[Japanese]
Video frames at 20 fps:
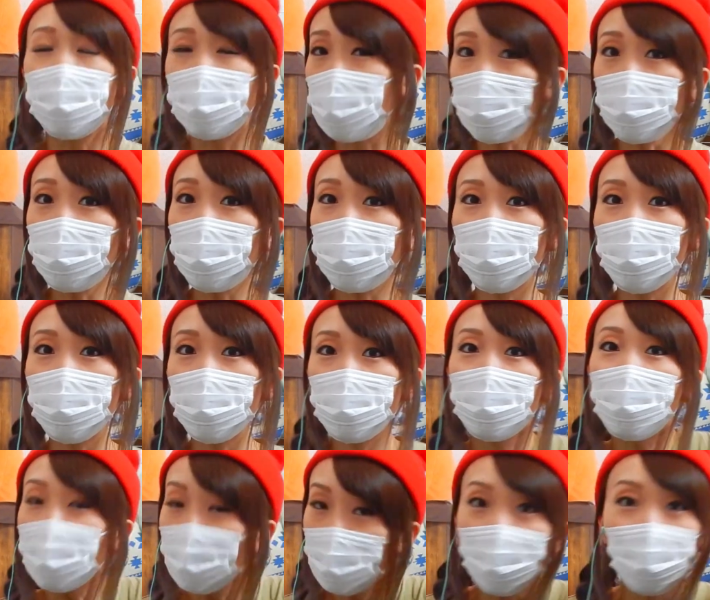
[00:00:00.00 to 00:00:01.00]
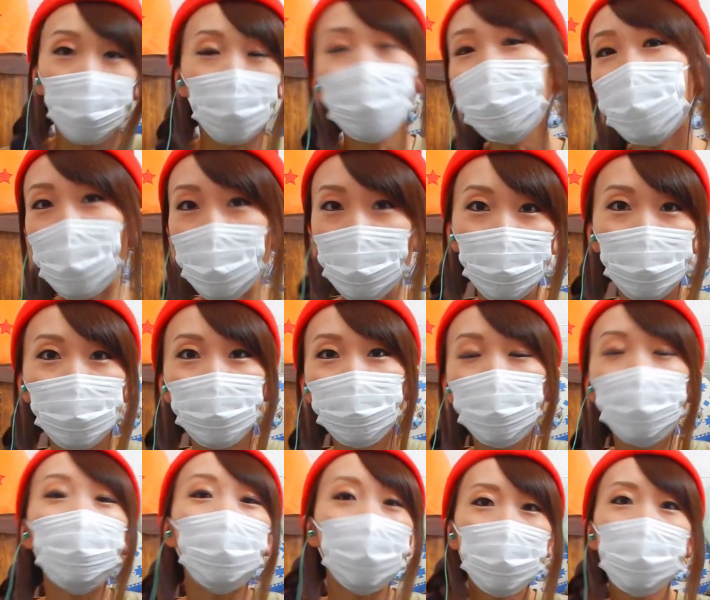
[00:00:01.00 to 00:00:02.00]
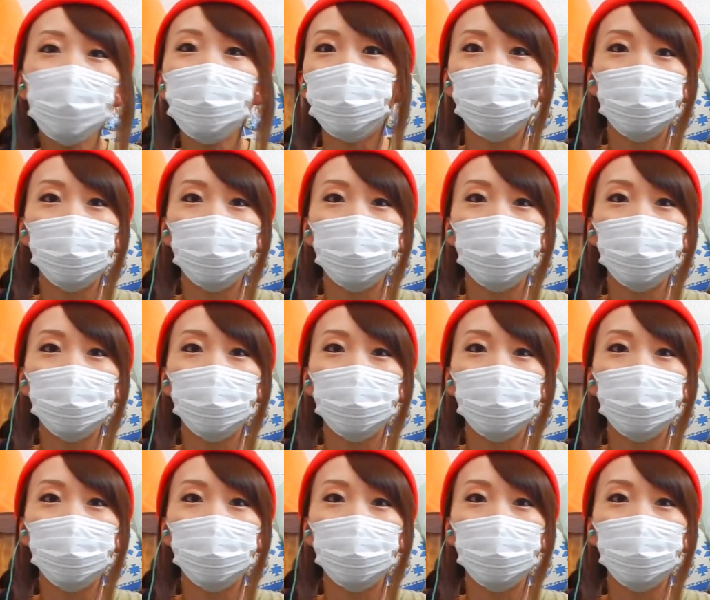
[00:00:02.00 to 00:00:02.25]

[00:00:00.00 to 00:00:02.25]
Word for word: そんな日、花で、